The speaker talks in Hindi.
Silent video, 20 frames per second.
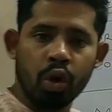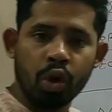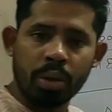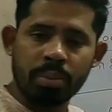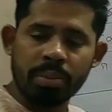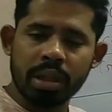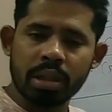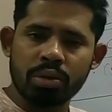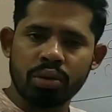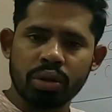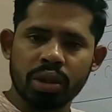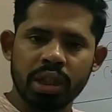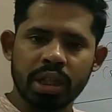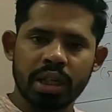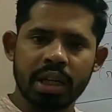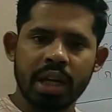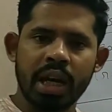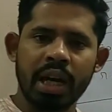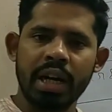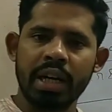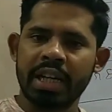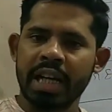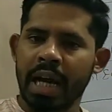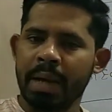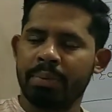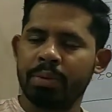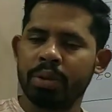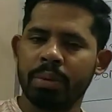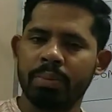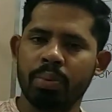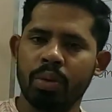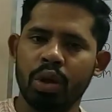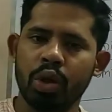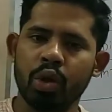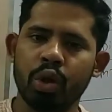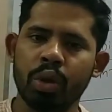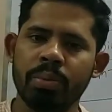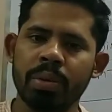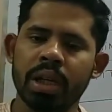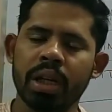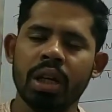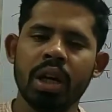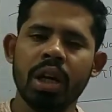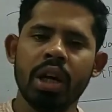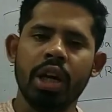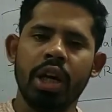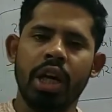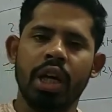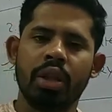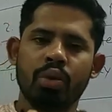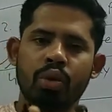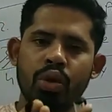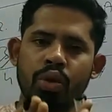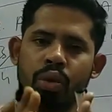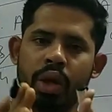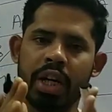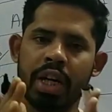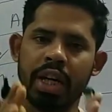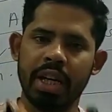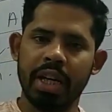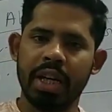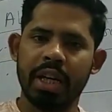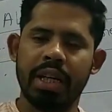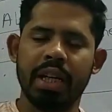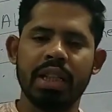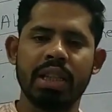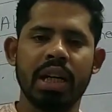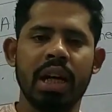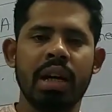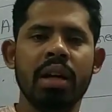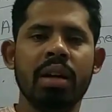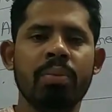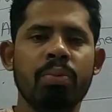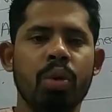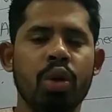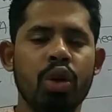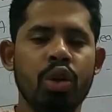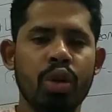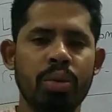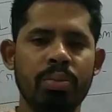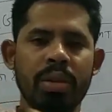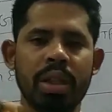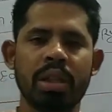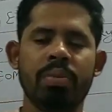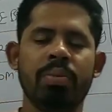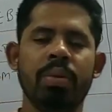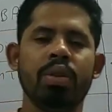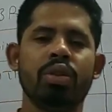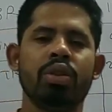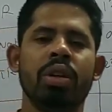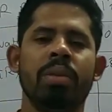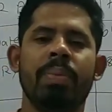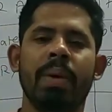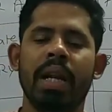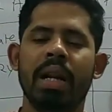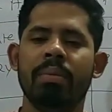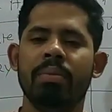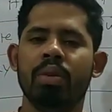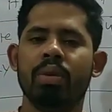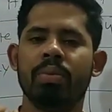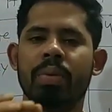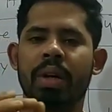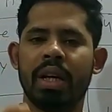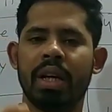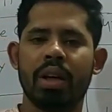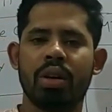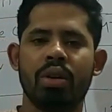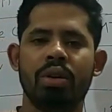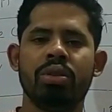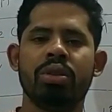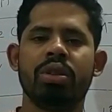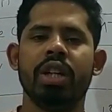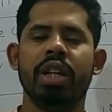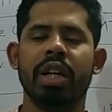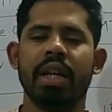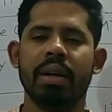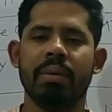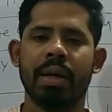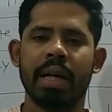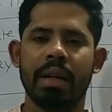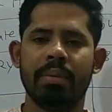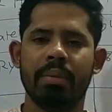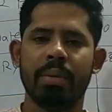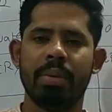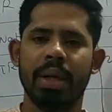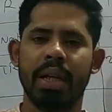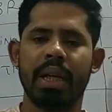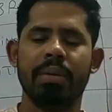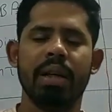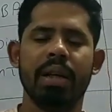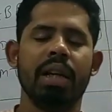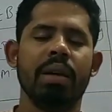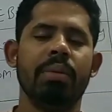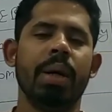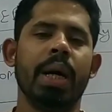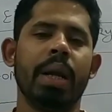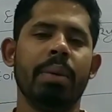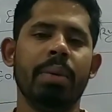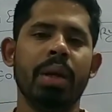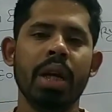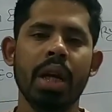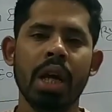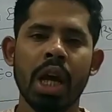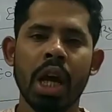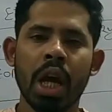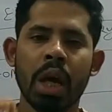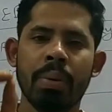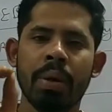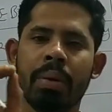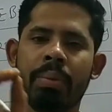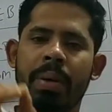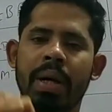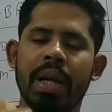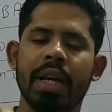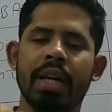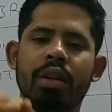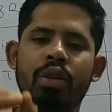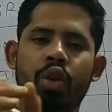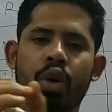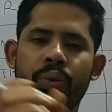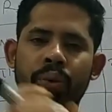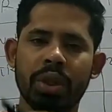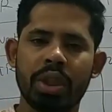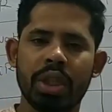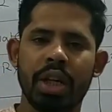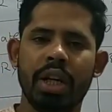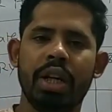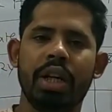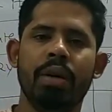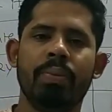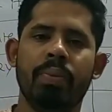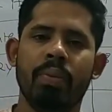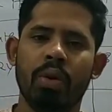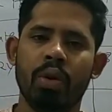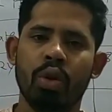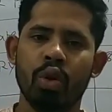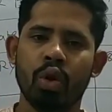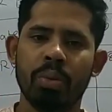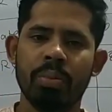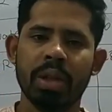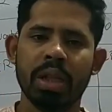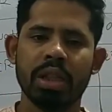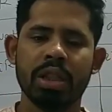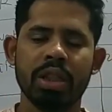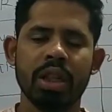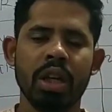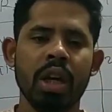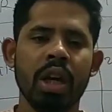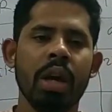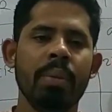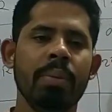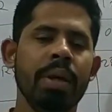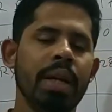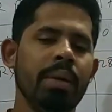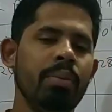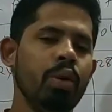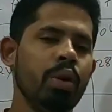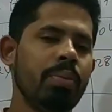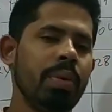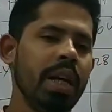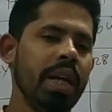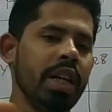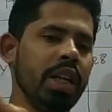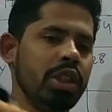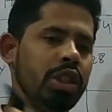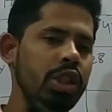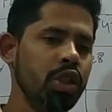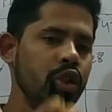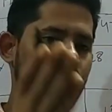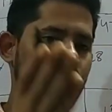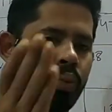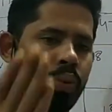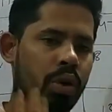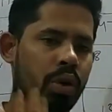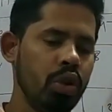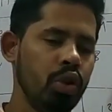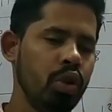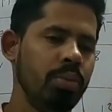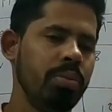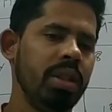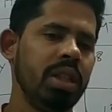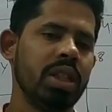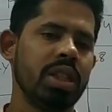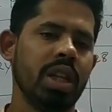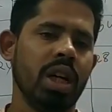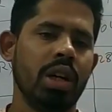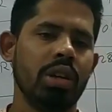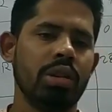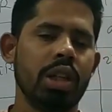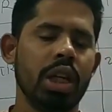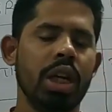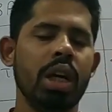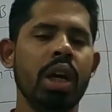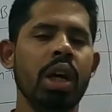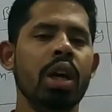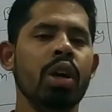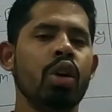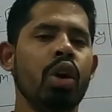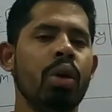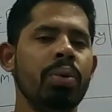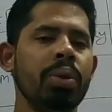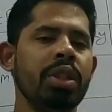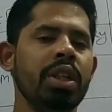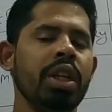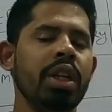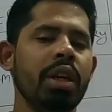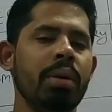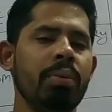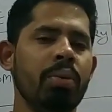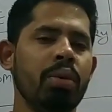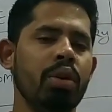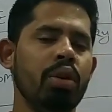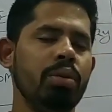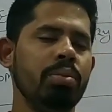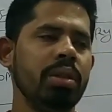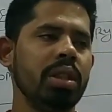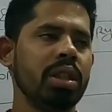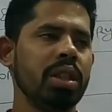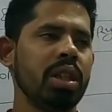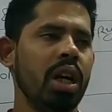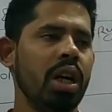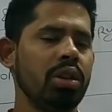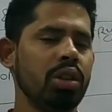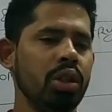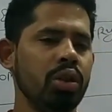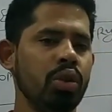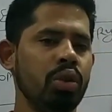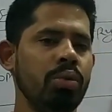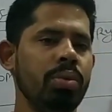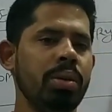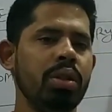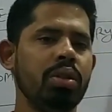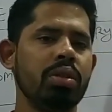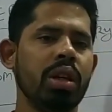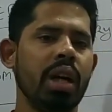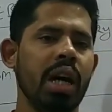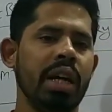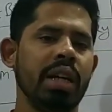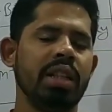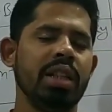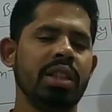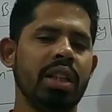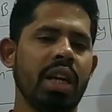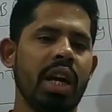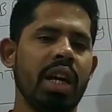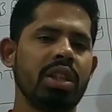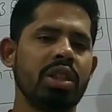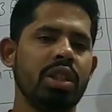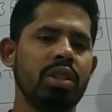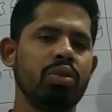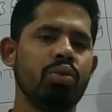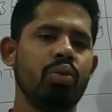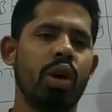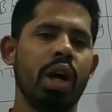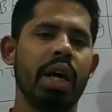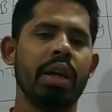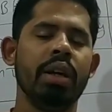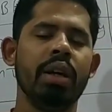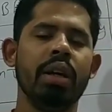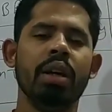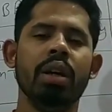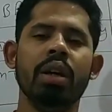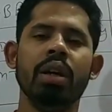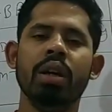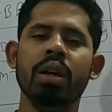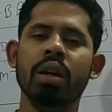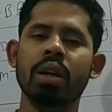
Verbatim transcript: पोलिनोमियल्स होता क्या है टाइप्स ऑफ पोलिनोमियल एक तो जो है डिग्री के हिसाब पोलिनोमियल्स में इसके पहले हम लोग पढ़ेंगे कॉन्स्टेंट के बारे में वेरिएबल के बारे में फिर पढ़ेंगे कोफिशेंट ऑफ पोलिनोमियल्स फिर हम लोग पढ़ेंगे जीरो ऑफ पोलिनोमियल्स क्या होता है कोफिशेंट ऑफ पोलिनोमियल्स क्या होता है जो भी उसके आगे जैसे एक्स स्क्वायर